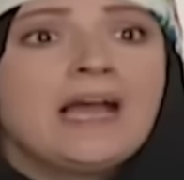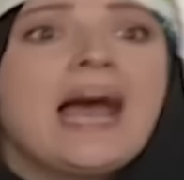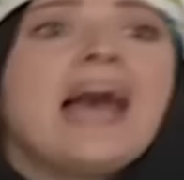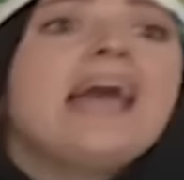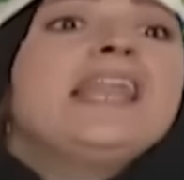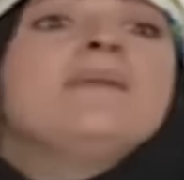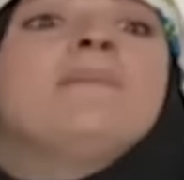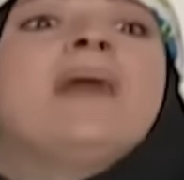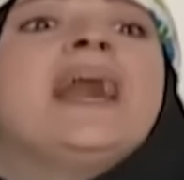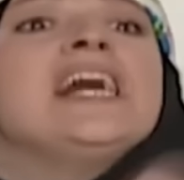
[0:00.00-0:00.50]

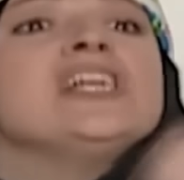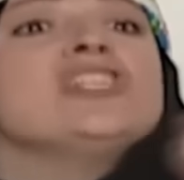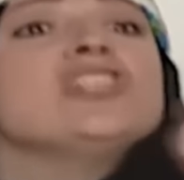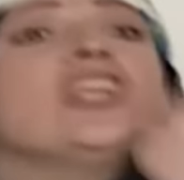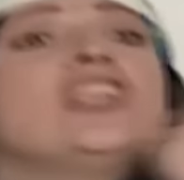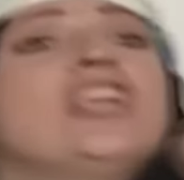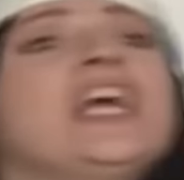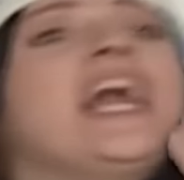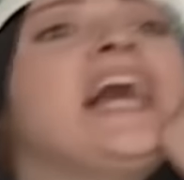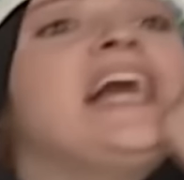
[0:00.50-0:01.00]
أنا ما عادش
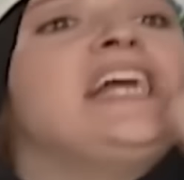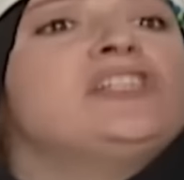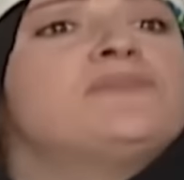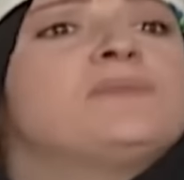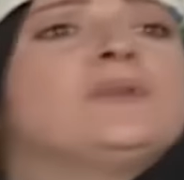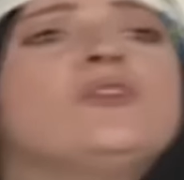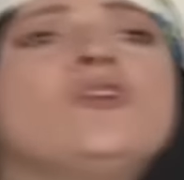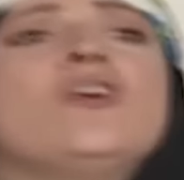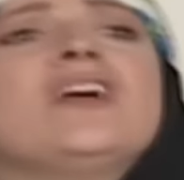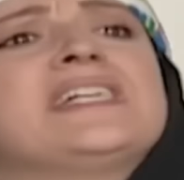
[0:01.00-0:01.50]
أقدر أعيش
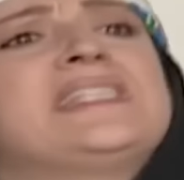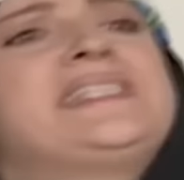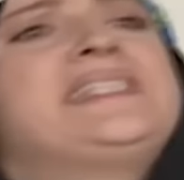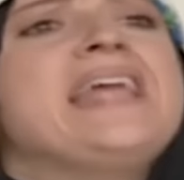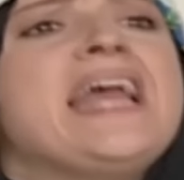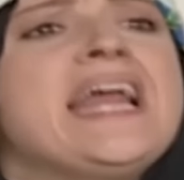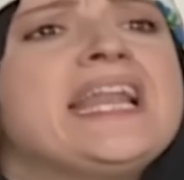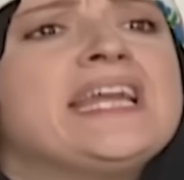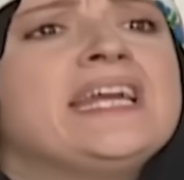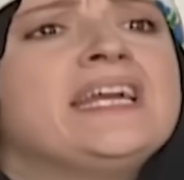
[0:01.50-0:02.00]
بدون
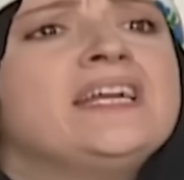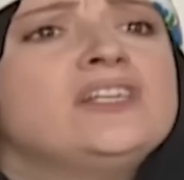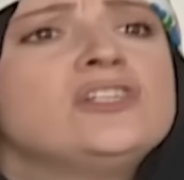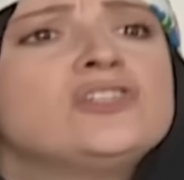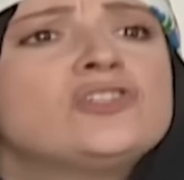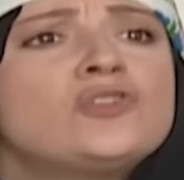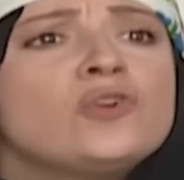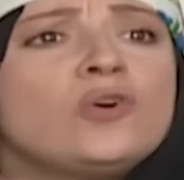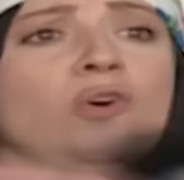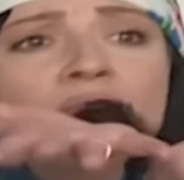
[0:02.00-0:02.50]
غسالة
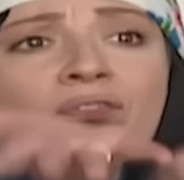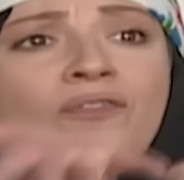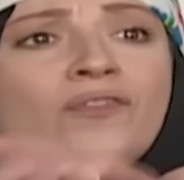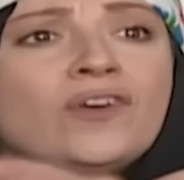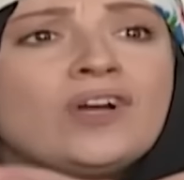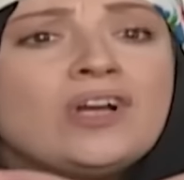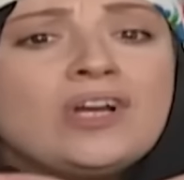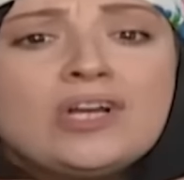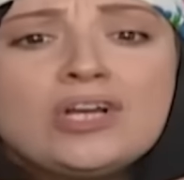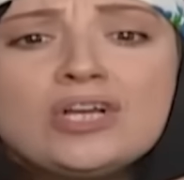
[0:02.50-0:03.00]
شوف
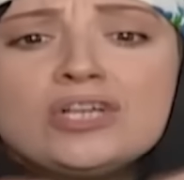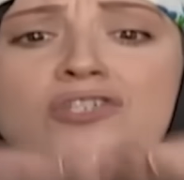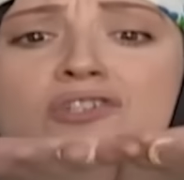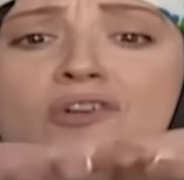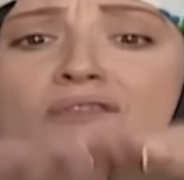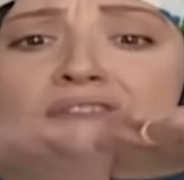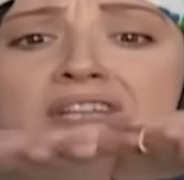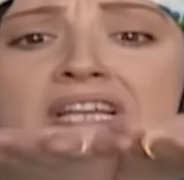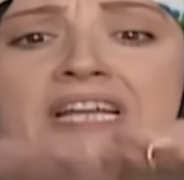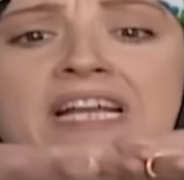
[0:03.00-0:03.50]

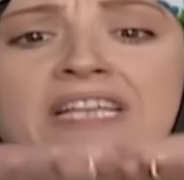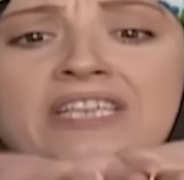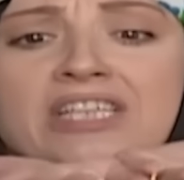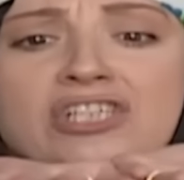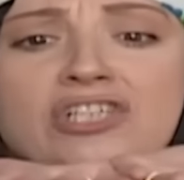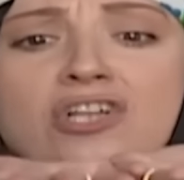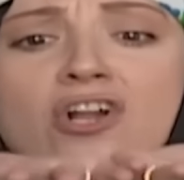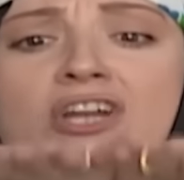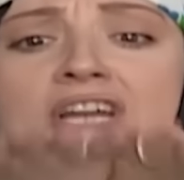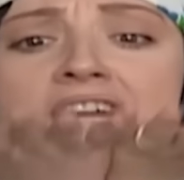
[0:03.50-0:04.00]
شوف ديتي
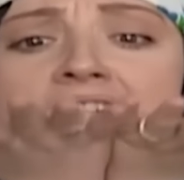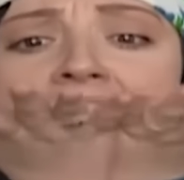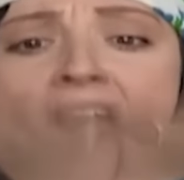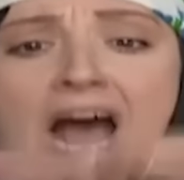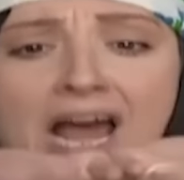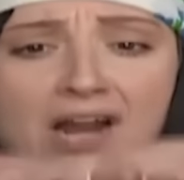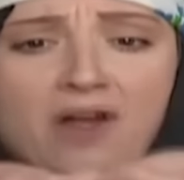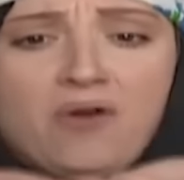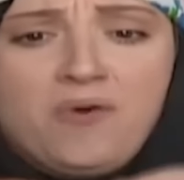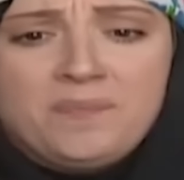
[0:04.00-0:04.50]
شلون
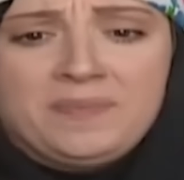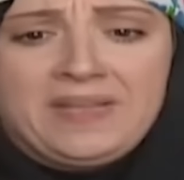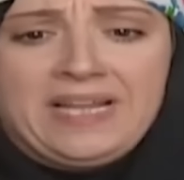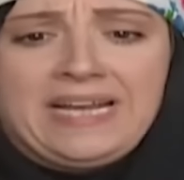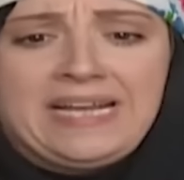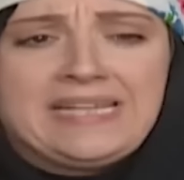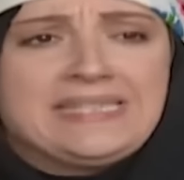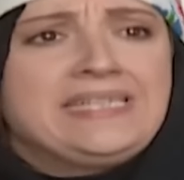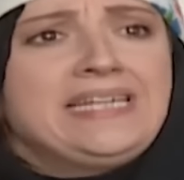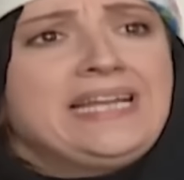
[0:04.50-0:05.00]
انهرقوا من
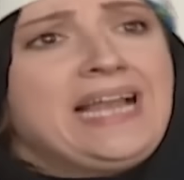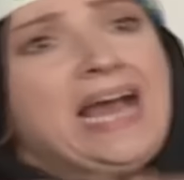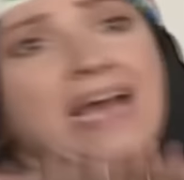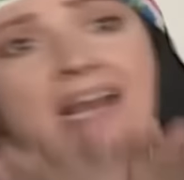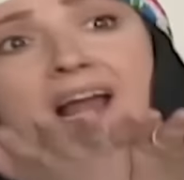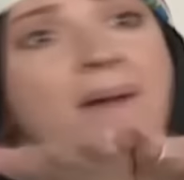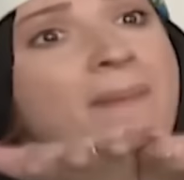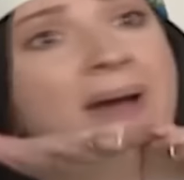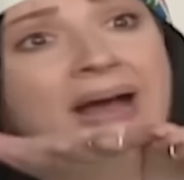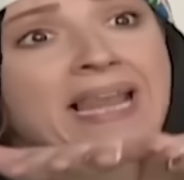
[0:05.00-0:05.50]
الغسيل
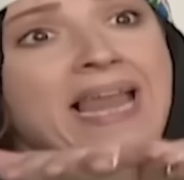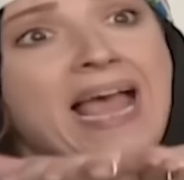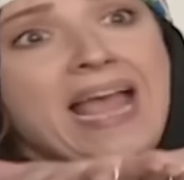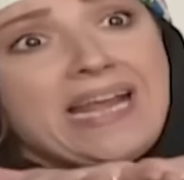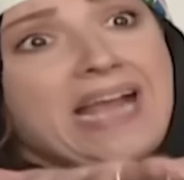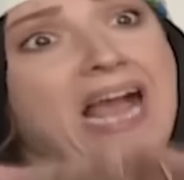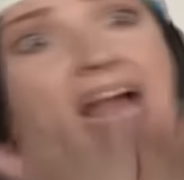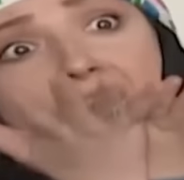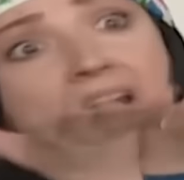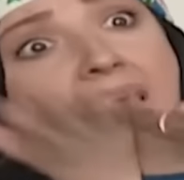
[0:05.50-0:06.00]
حرام
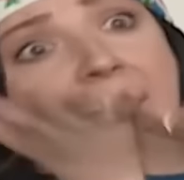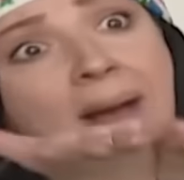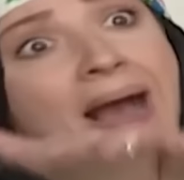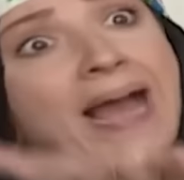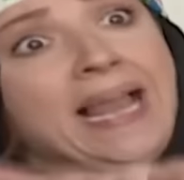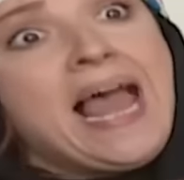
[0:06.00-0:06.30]
عليك حرام